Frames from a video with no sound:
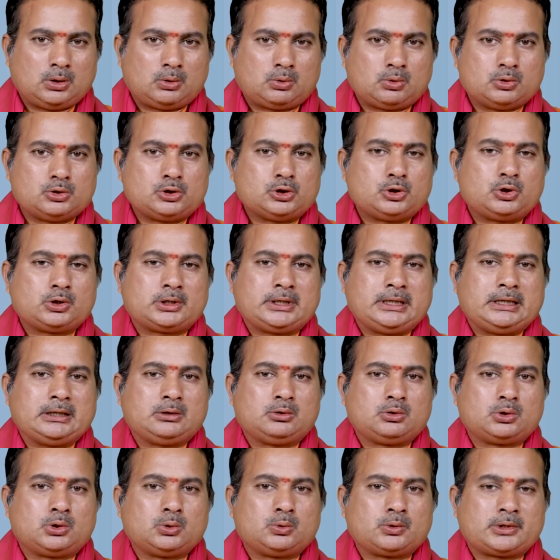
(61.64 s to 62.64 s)
కుజుడికి
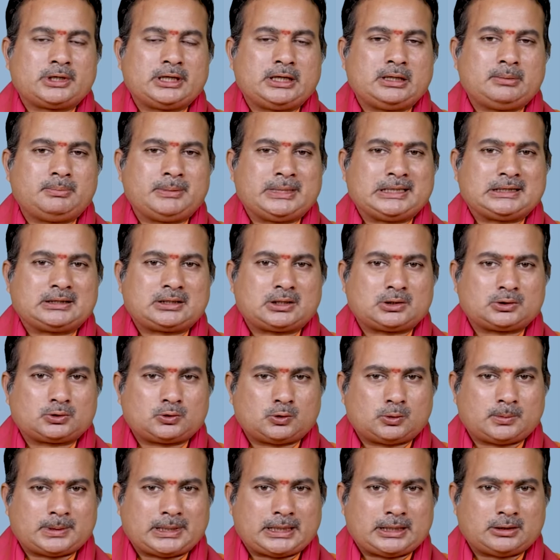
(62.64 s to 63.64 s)
గురువుకి
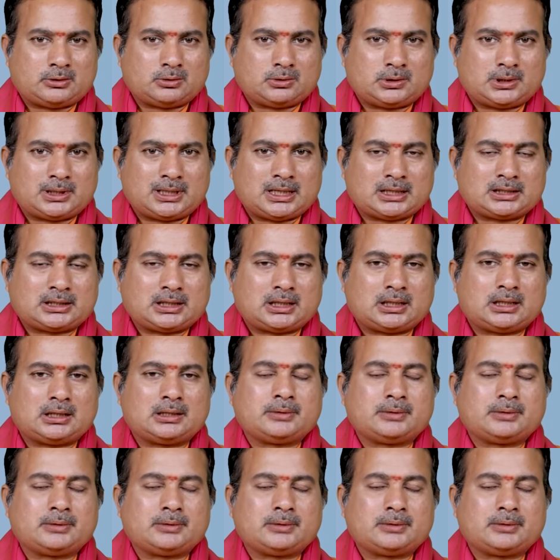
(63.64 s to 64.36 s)
మిత్రత్వం అనేది ఉంది గత